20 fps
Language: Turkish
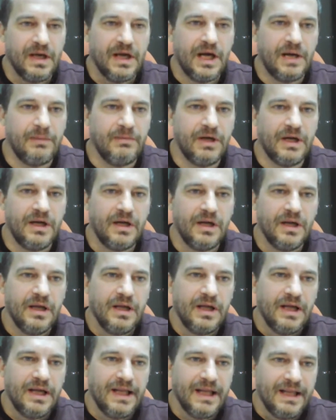Ama
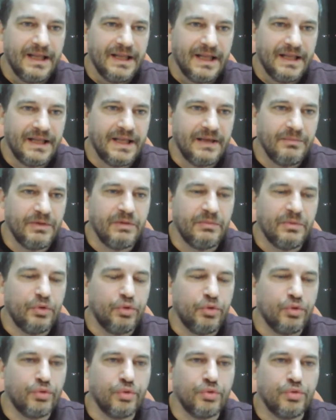dediğim gibi
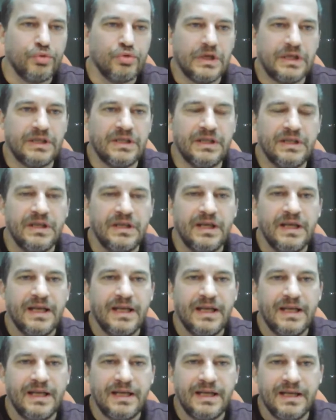hukuk düzeni
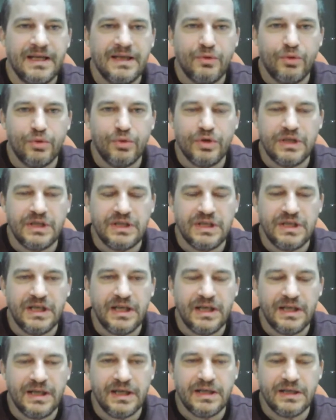e, o
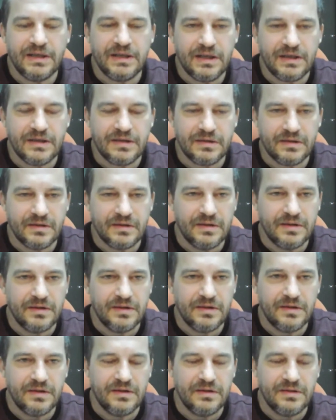kişiye ne kadar
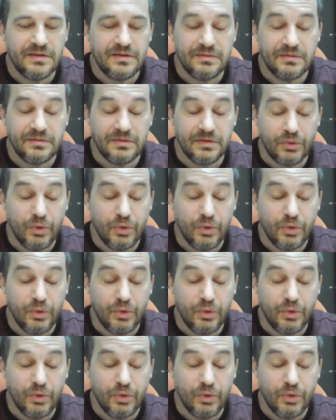e,